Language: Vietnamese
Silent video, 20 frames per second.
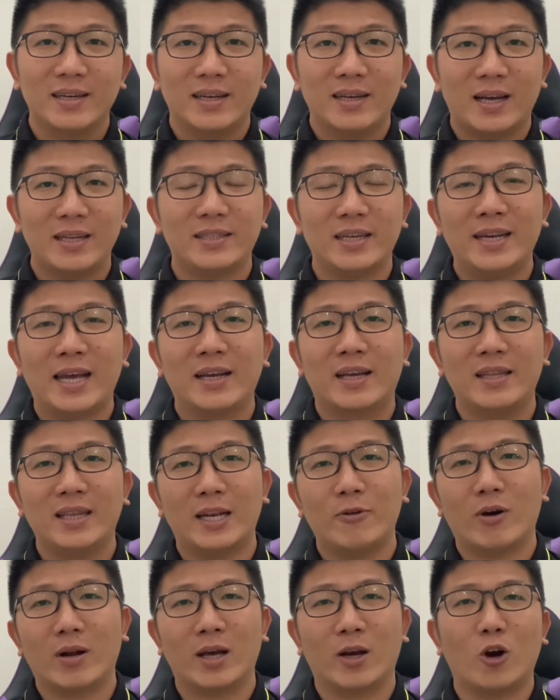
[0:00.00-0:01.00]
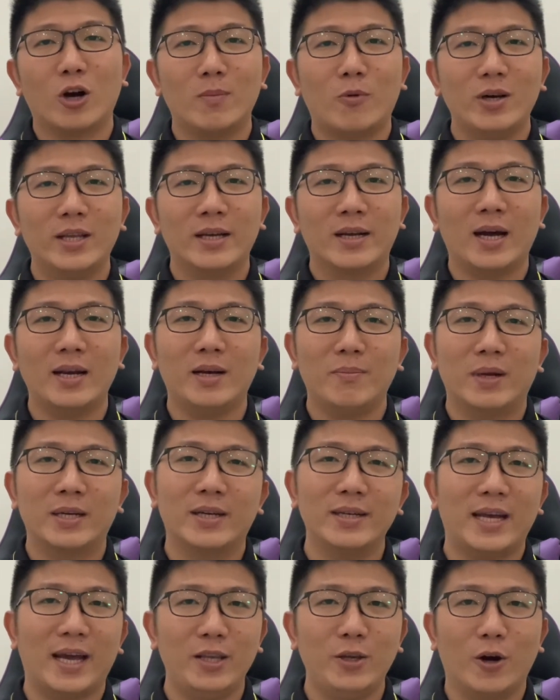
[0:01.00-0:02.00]
anh chị đang kinh doanh hoặc là có cái mối liên kết đó mình
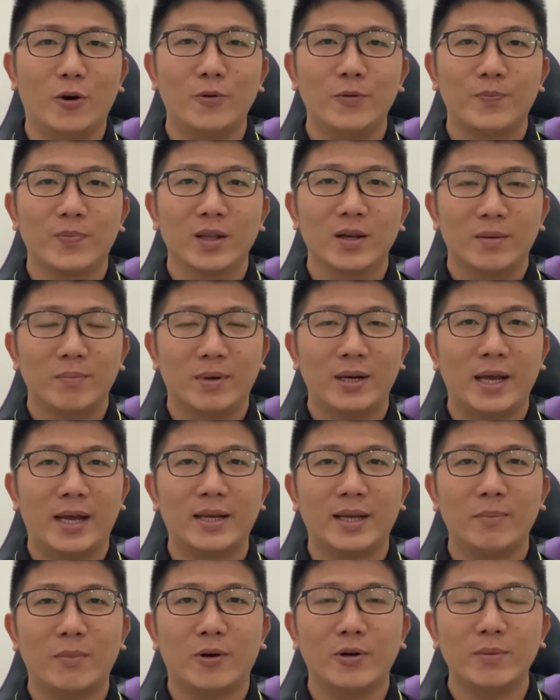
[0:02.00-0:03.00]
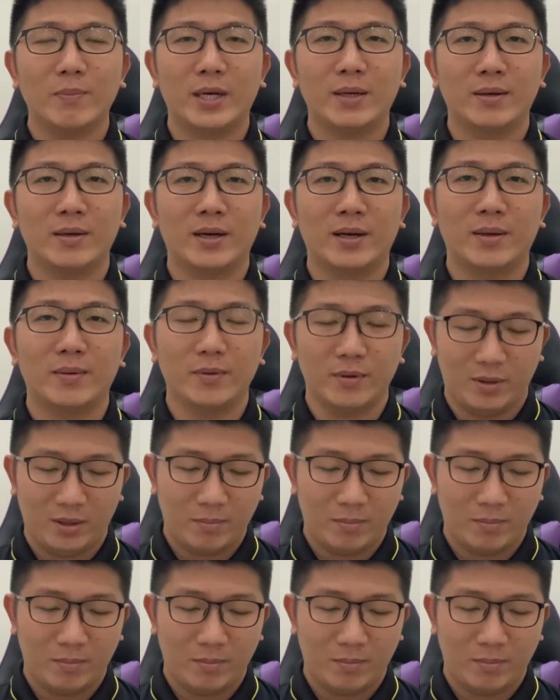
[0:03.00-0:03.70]
cứ để vô mình để cái mối mình ờ,